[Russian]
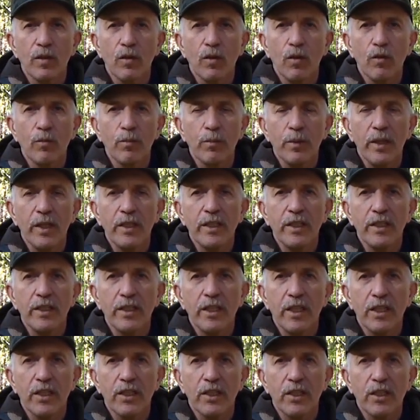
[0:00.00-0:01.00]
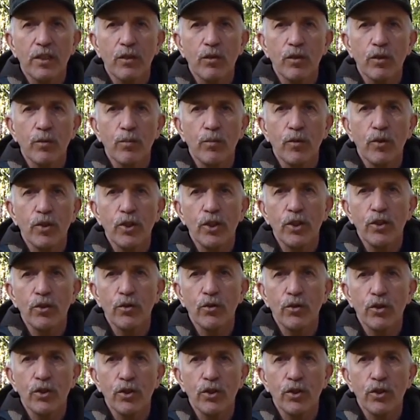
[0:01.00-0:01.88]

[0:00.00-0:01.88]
он платит также госпошлину